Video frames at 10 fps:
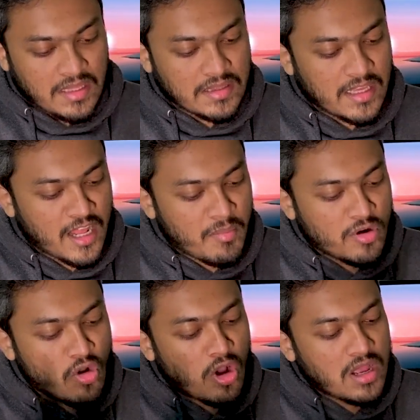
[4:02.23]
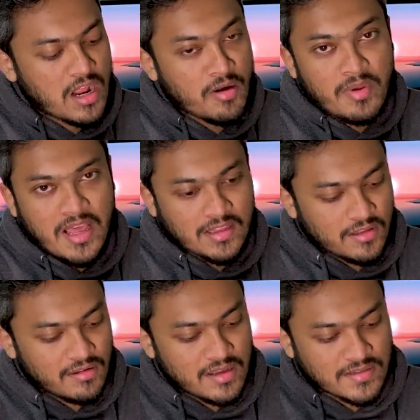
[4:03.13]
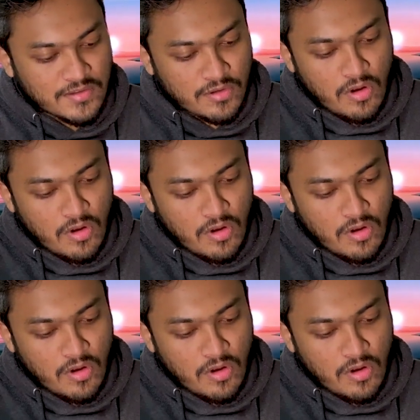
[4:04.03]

দেন আমার রকার আর্মে হাত দেওয়া লাগছে সো